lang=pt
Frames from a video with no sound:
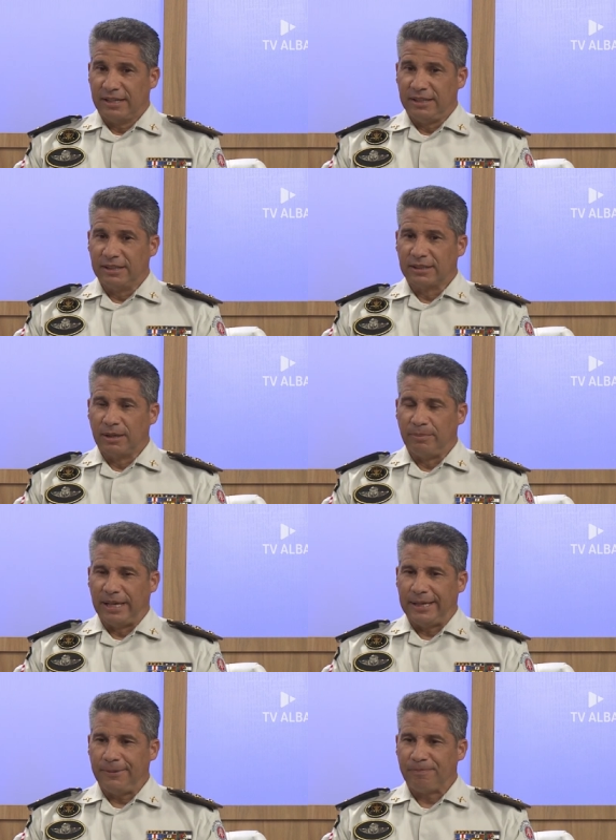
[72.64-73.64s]
e
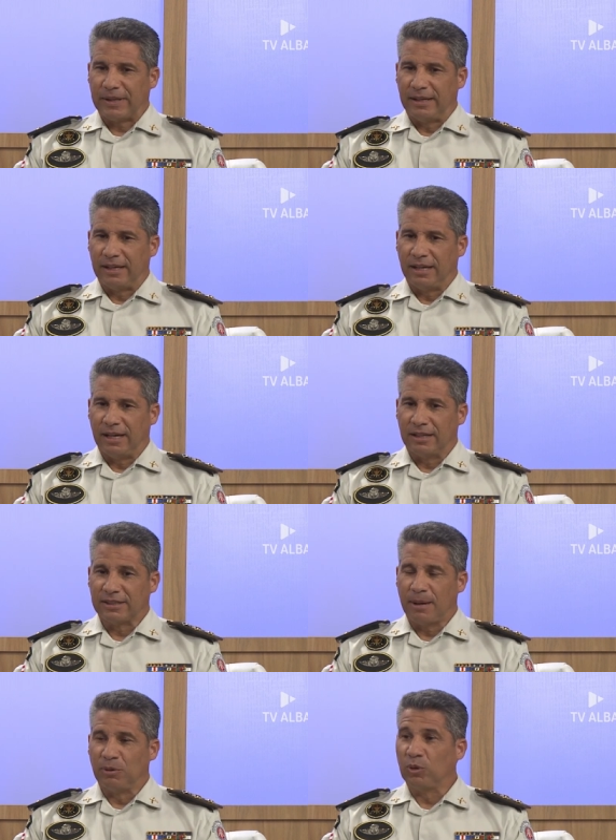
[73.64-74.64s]
também é,
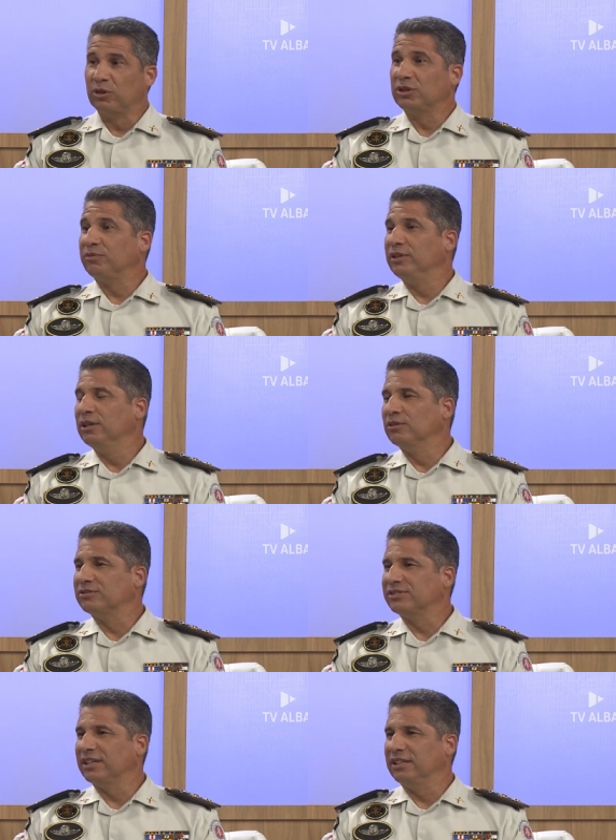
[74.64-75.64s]
terminou que os filhos
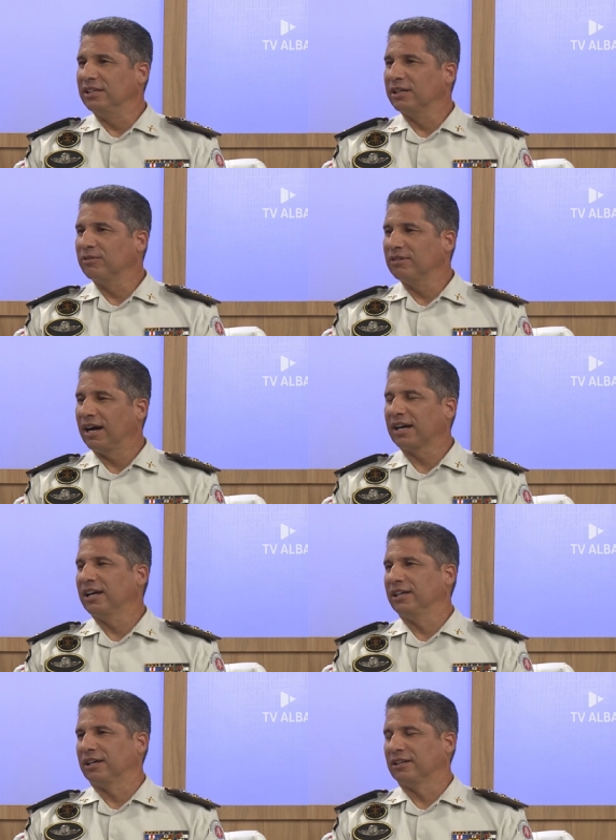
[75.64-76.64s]
seguiram a
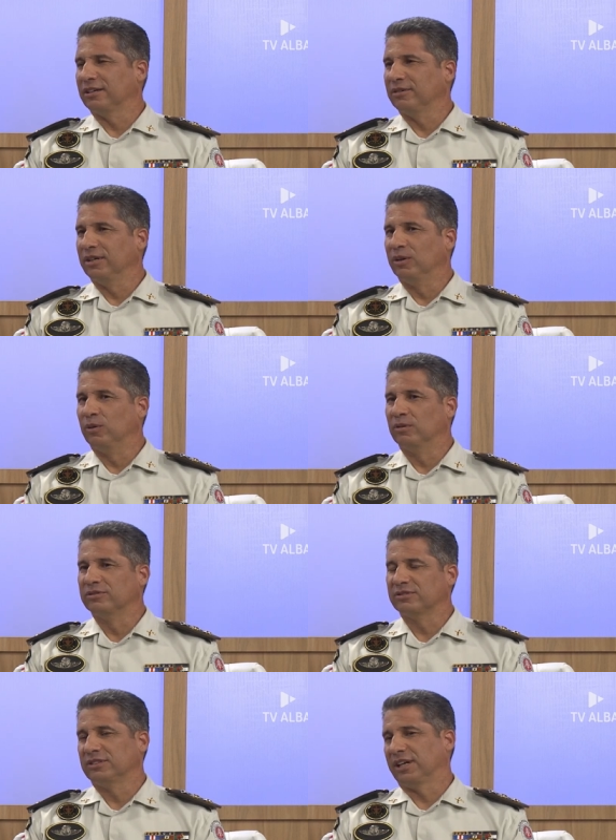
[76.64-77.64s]
carreira. Né? Eu
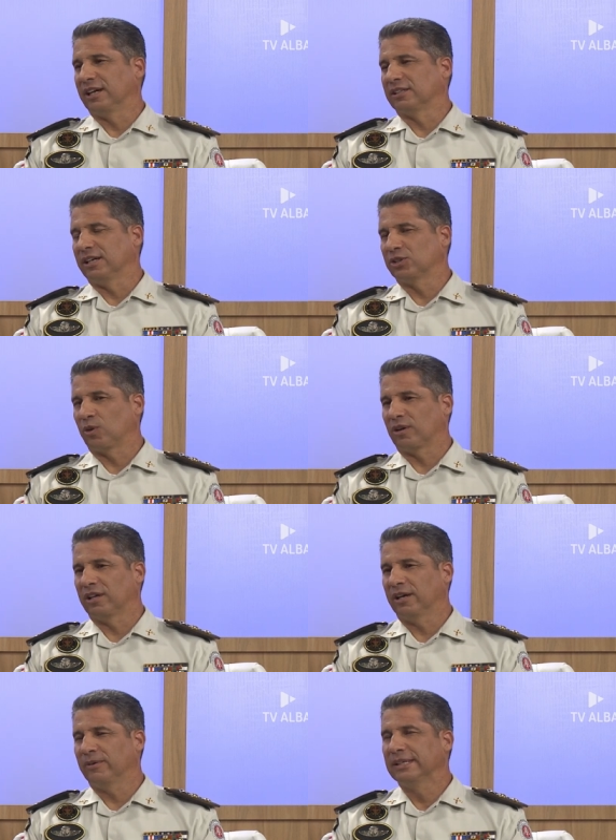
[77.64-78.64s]
cheguei a
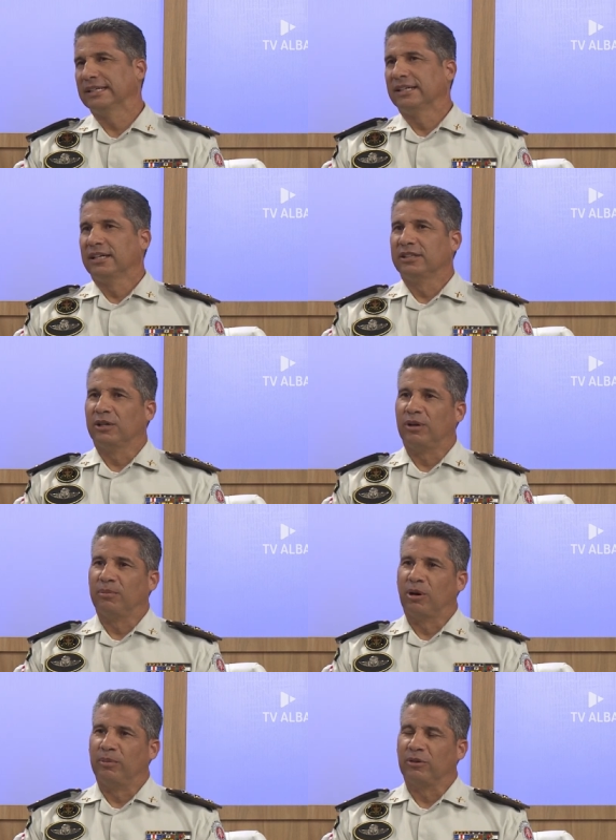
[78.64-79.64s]
tenente-coronel, tem um
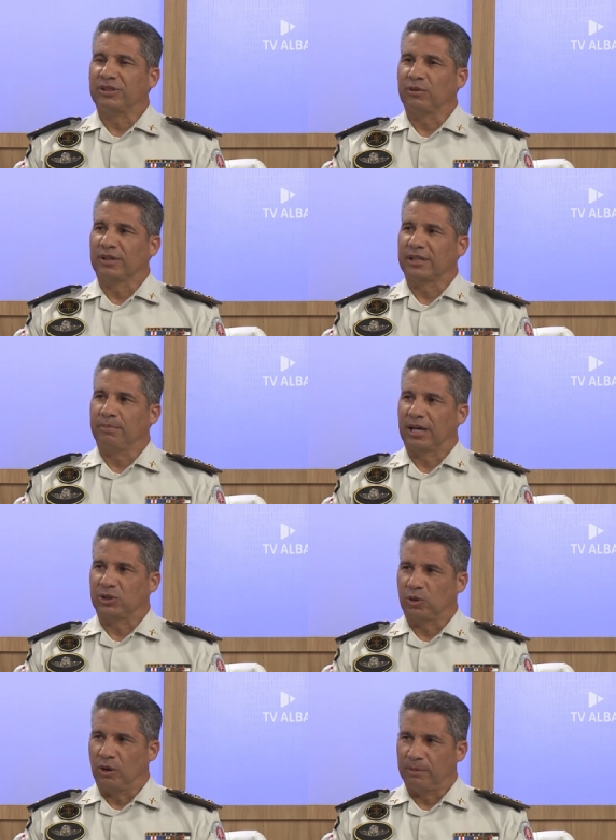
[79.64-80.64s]
irmão meu que chegou até
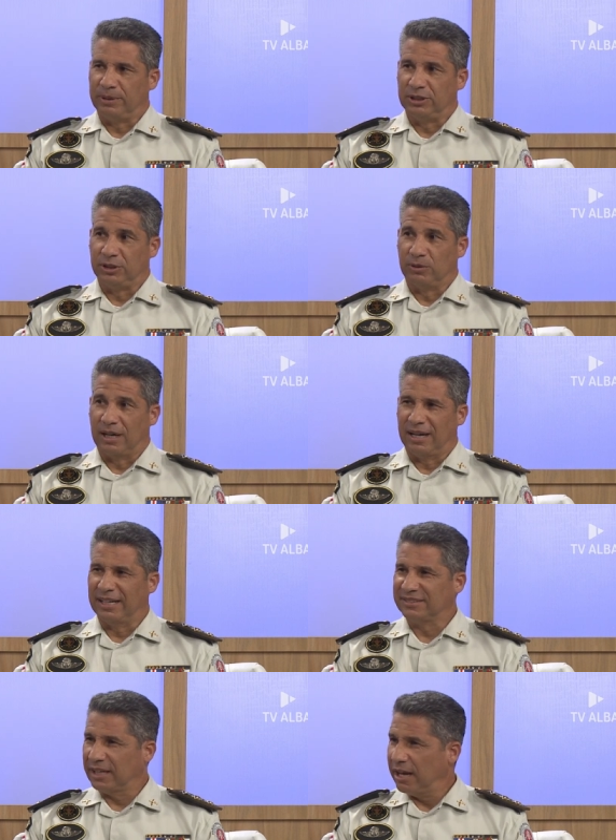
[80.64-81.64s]
major, pediu a
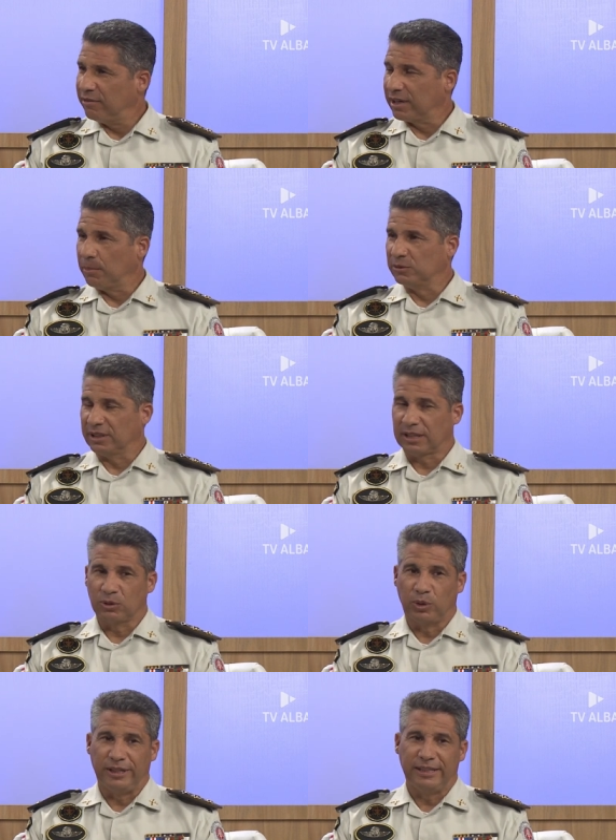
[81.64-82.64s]
reserva, que é a
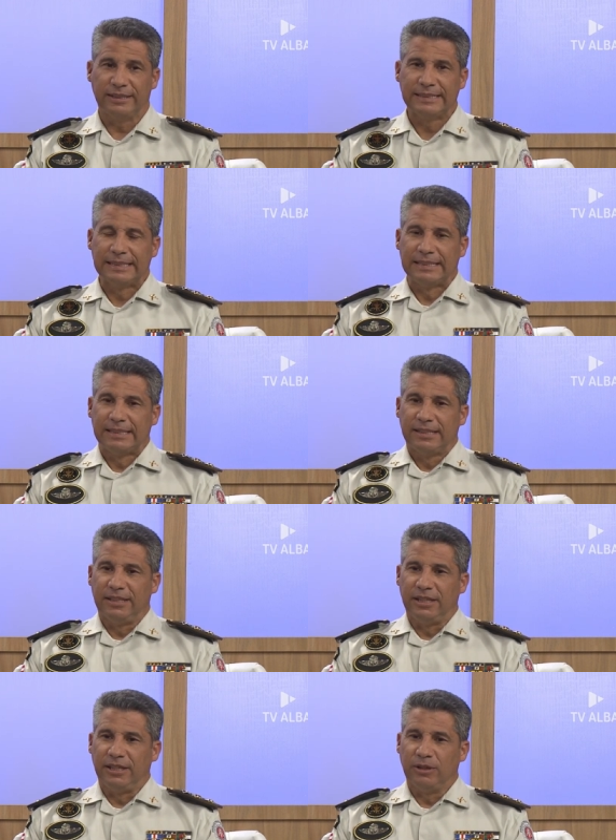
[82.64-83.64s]
aposentadoria. Uhum.
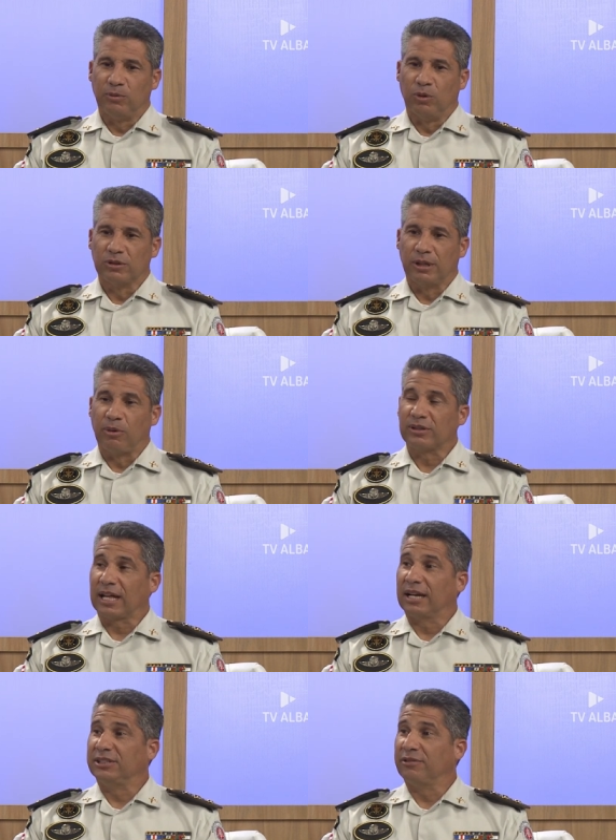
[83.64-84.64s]
E um outro irmão que
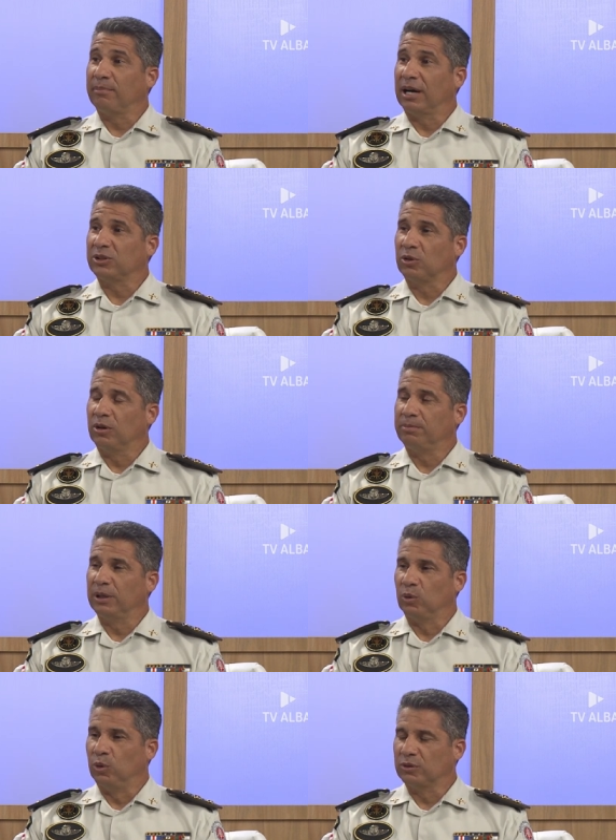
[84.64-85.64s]
está nativo é major,
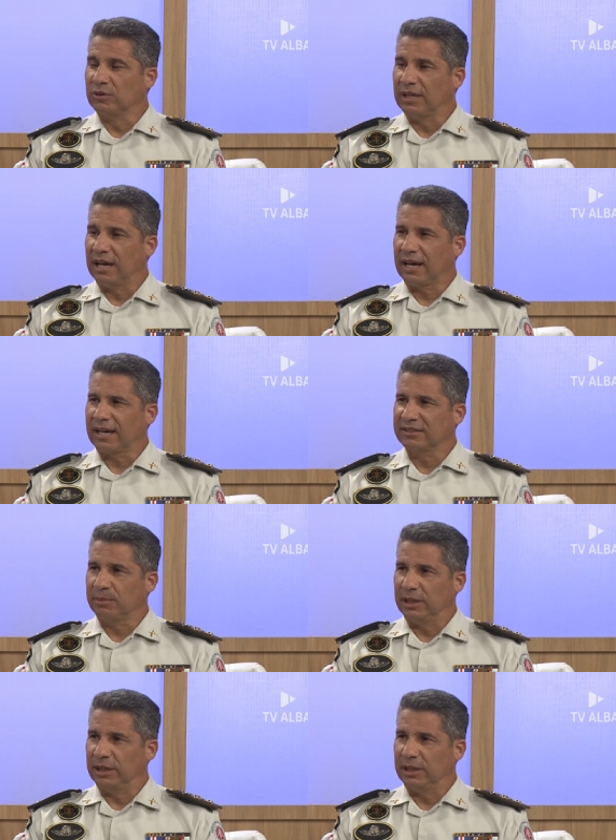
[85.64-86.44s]
piloto da Casa